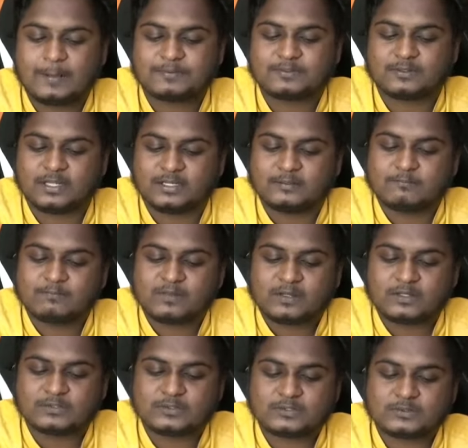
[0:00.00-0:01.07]
యాప్స్ ఉన్నాయి
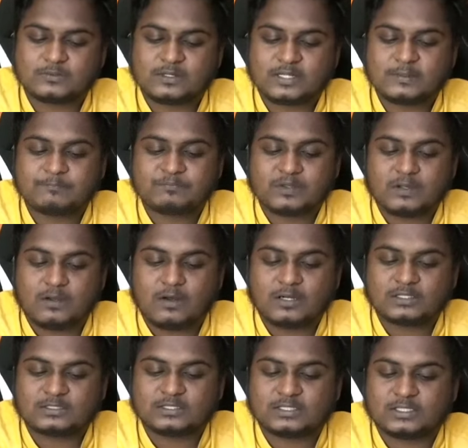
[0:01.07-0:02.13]
చూసుకుంటే
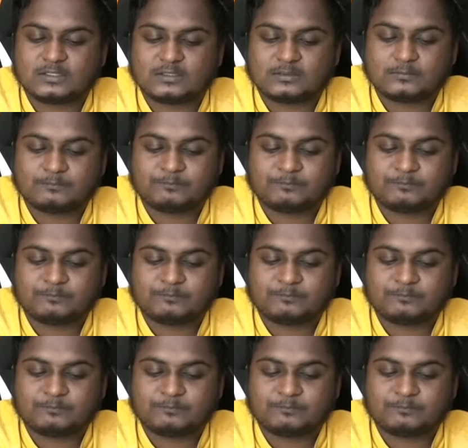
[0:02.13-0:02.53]
హాట్స్టార్